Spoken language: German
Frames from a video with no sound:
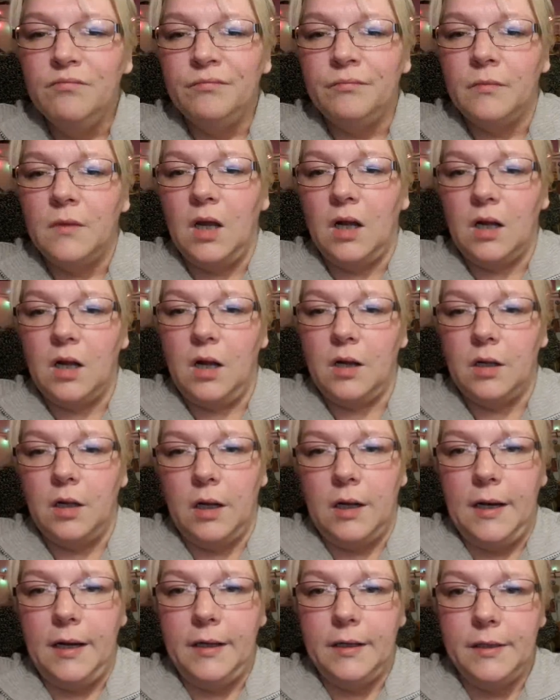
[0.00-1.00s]
Hat gerade
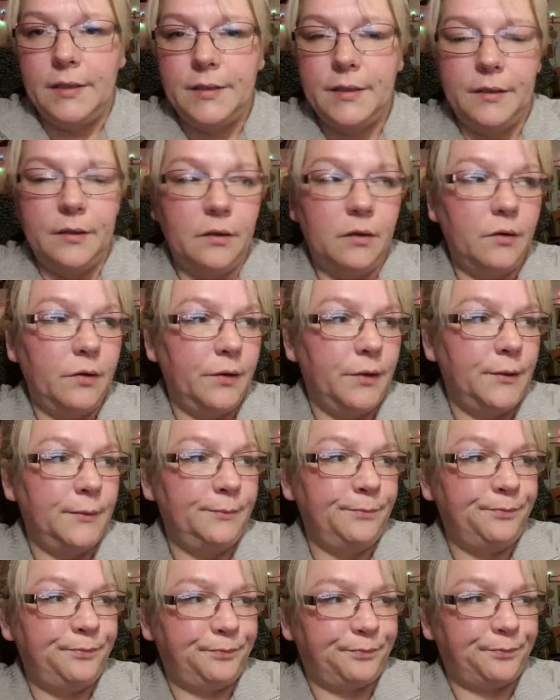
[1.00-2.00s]
geklingelt. Ähm,
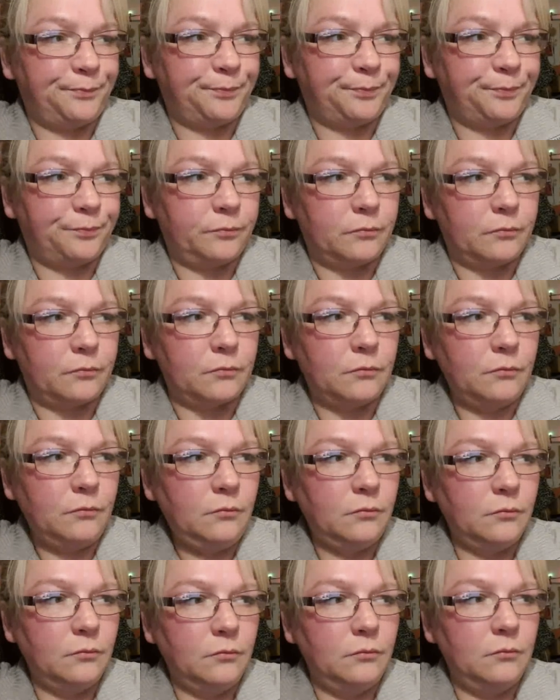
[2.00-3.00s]

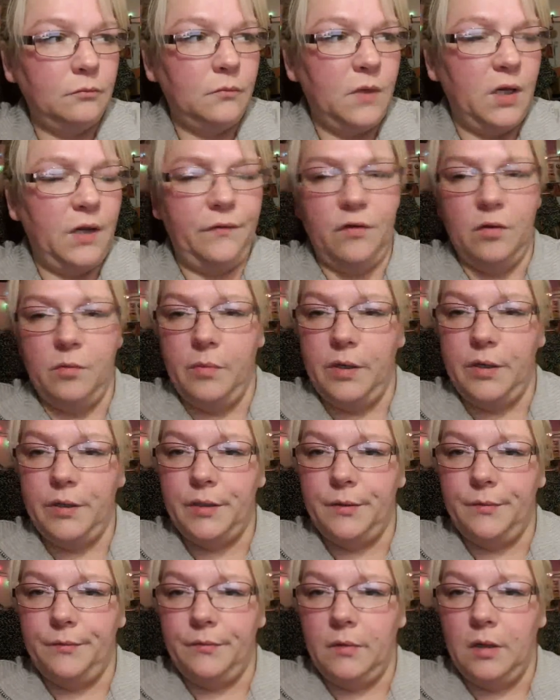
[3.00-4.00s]
nicht für mich.
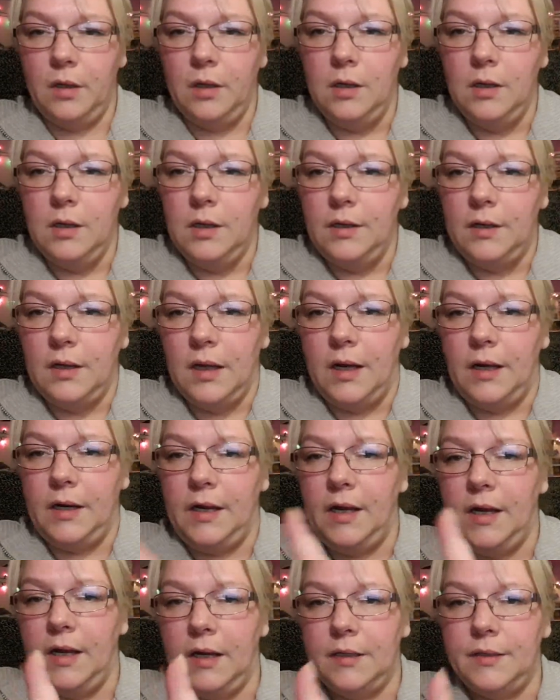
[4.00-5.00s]
Nein,
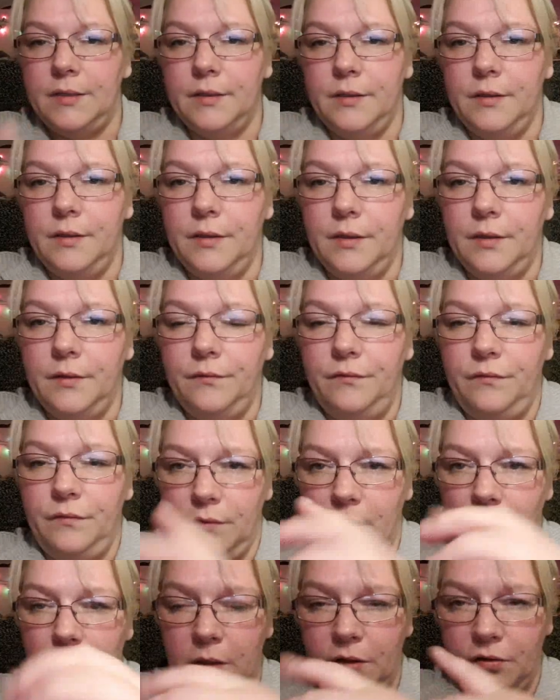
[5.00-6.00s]
er hat, äh,
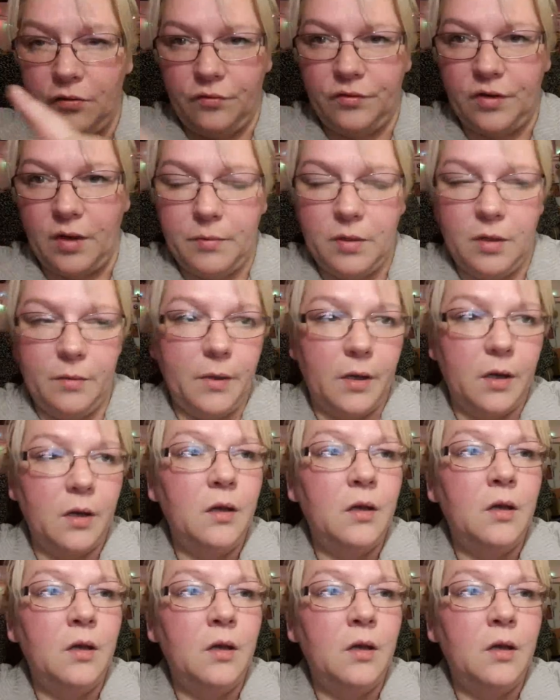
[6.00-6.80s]
wir haben das zusammen gemacht.